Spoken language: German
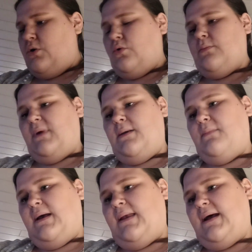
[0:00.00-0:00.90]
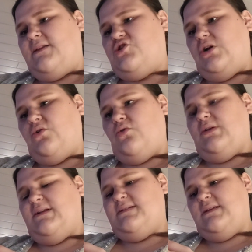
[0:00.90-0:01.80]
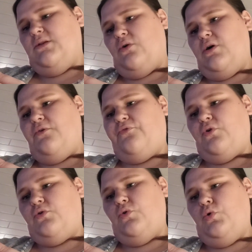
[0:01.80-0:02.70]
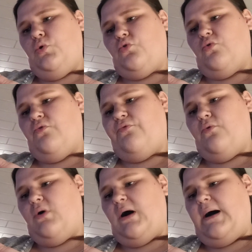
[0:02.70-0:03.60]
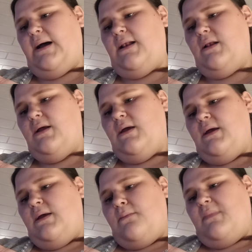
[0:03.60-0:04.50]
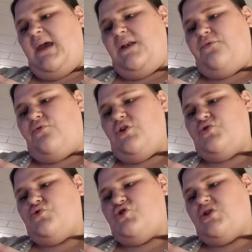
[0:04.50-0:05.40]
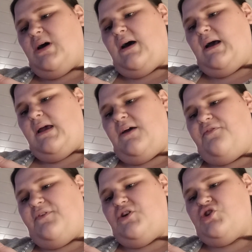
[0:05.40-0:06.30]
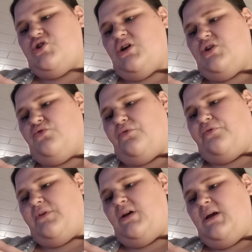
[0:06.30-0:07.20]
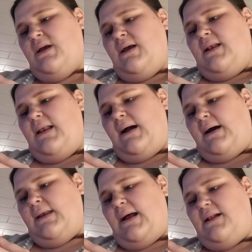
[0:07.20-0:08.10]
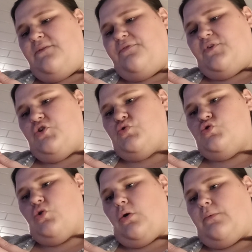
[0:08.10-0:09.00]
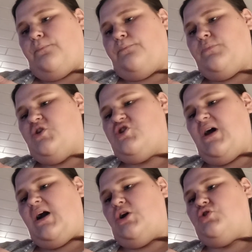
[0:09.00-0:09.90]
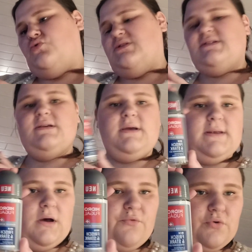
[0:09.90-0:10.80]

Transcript: Und mein Mann hat sich ja geholt, ist neu von Hydrofugal, Main frisch und stark, erfrischender Duft. Langanhaltend, frisch und trocken. Starker Schutz, genau.